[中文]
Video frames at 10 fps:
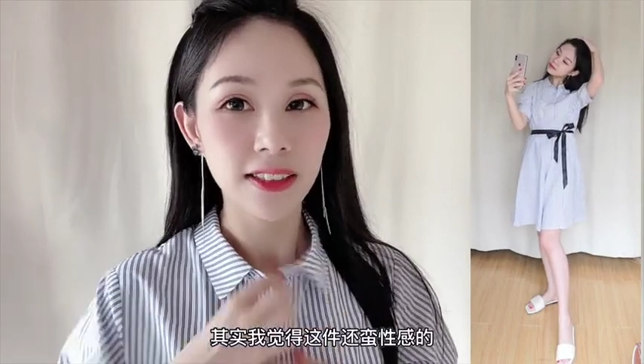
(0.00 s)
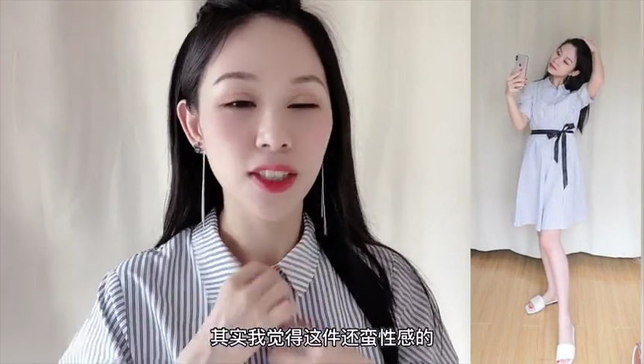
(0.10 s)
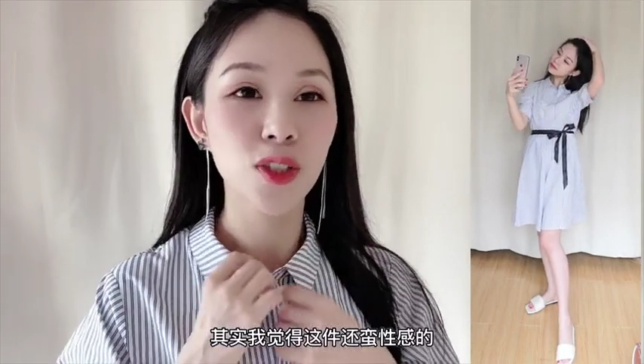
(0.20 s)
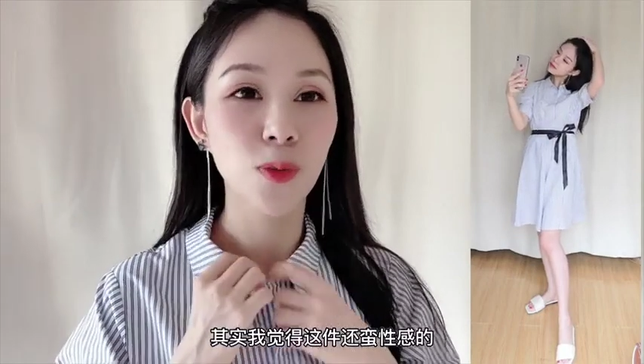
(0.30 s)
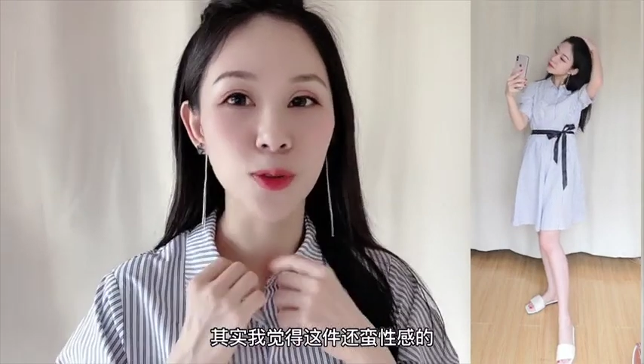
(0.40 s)

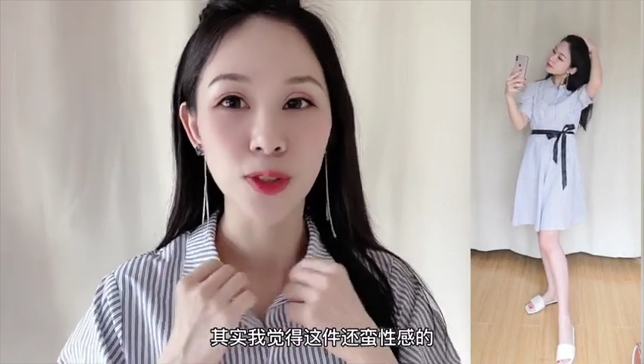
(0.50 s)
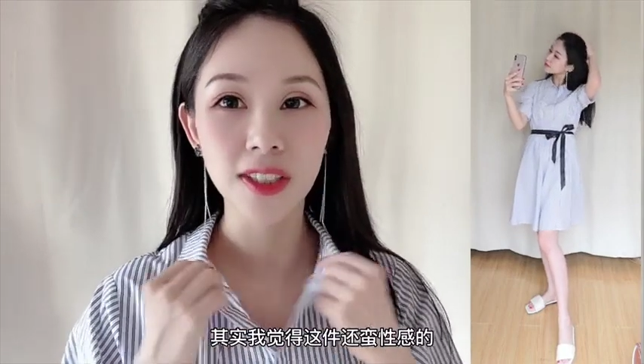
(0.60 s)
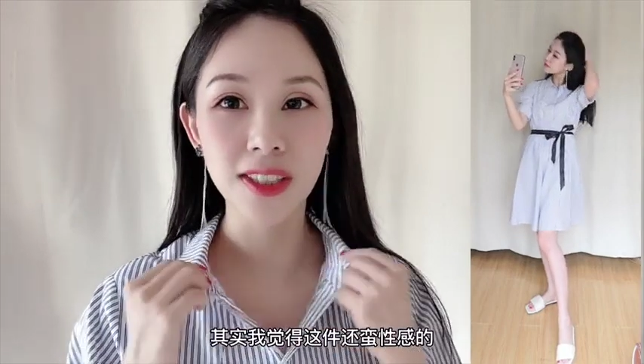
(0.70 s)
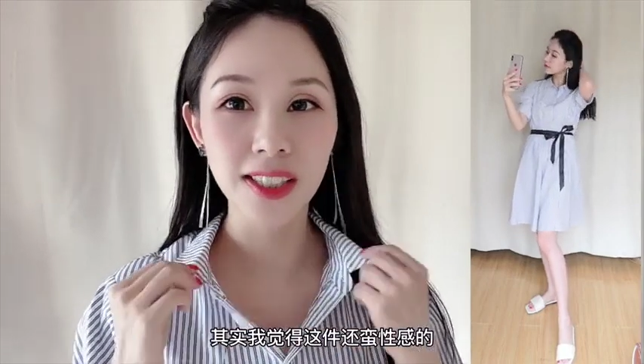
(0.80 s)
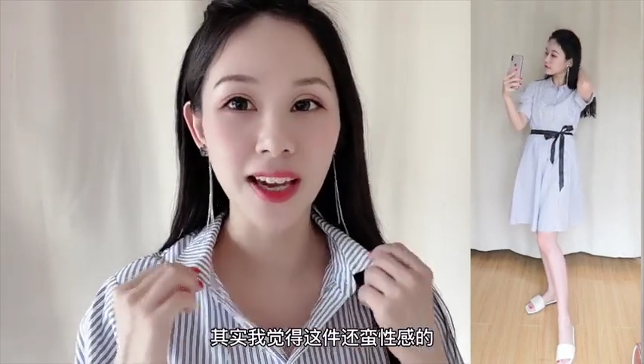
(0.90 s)
其实我觉得
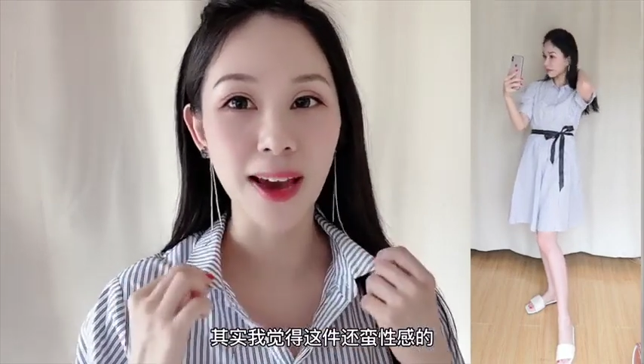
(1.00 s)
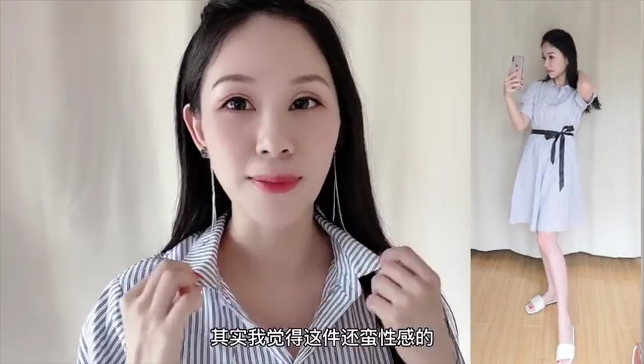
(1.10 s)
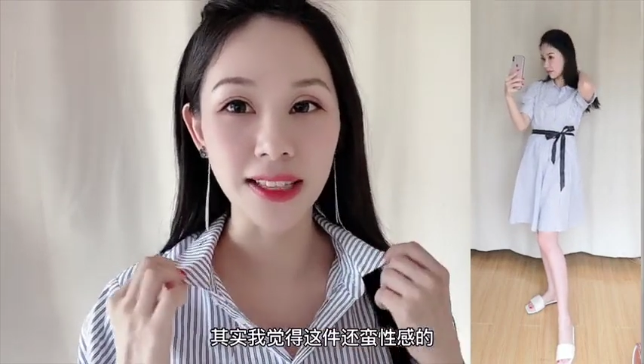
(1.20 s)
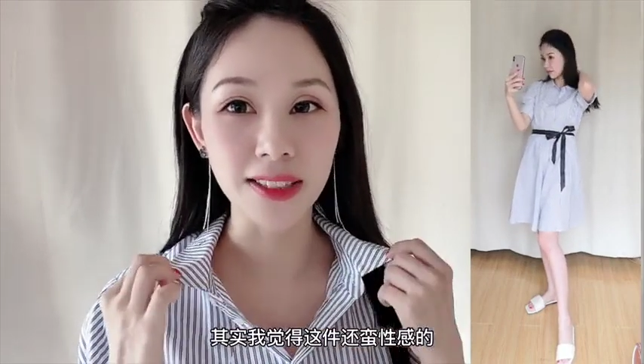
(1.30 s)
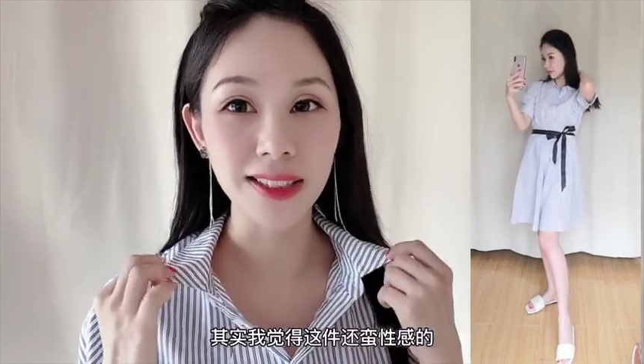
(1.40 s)
这件还
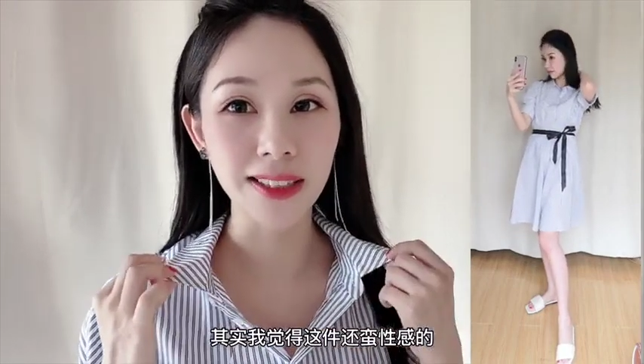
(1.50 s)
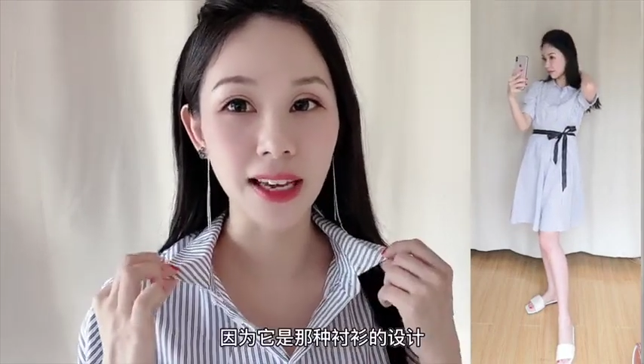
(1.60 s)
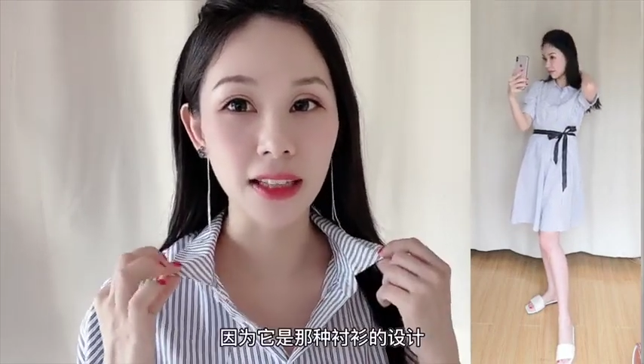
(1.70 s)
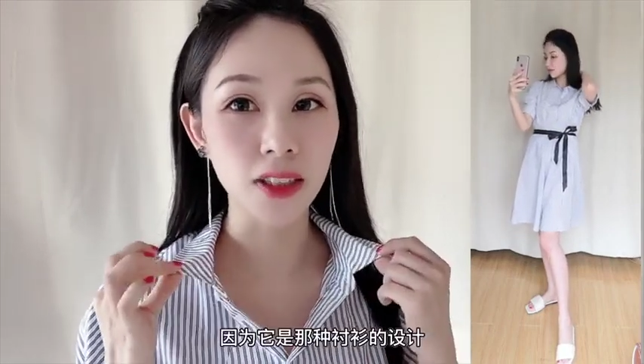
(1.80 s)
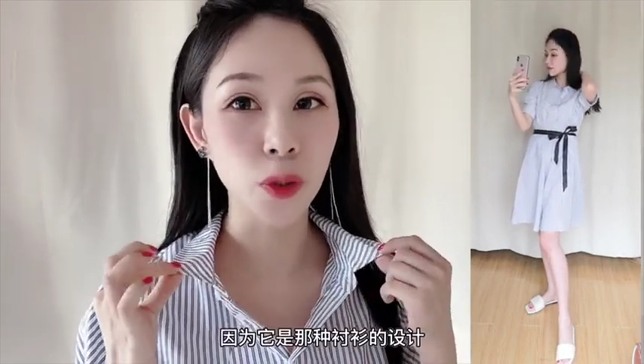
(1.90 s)
蛮性感的，